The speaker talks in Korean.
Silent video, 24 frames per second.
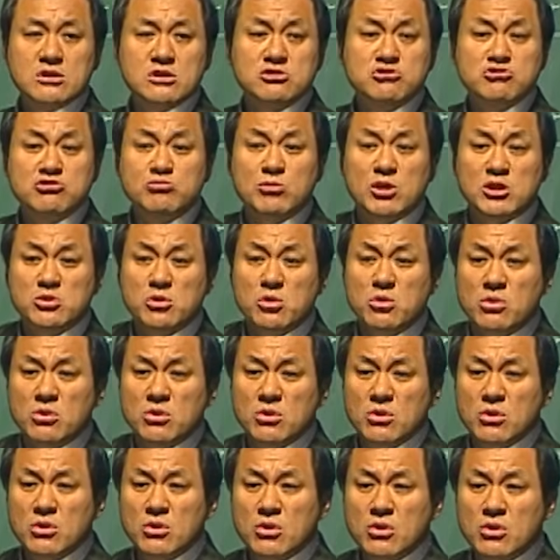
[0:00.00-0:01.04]
넣어주면 또
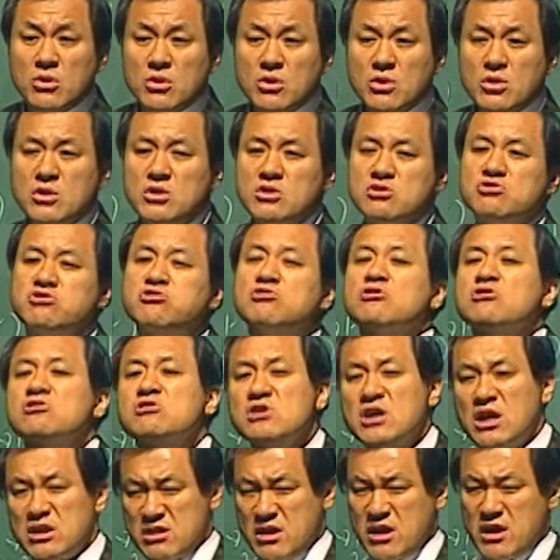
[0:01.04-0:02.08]
죽을 것
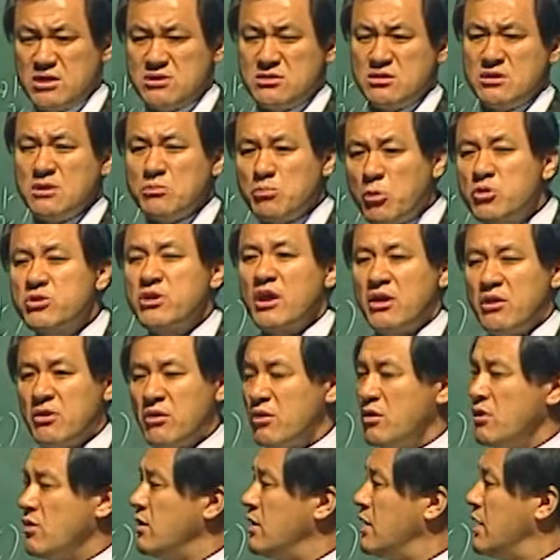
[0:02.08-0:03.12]
같아요. 보세요.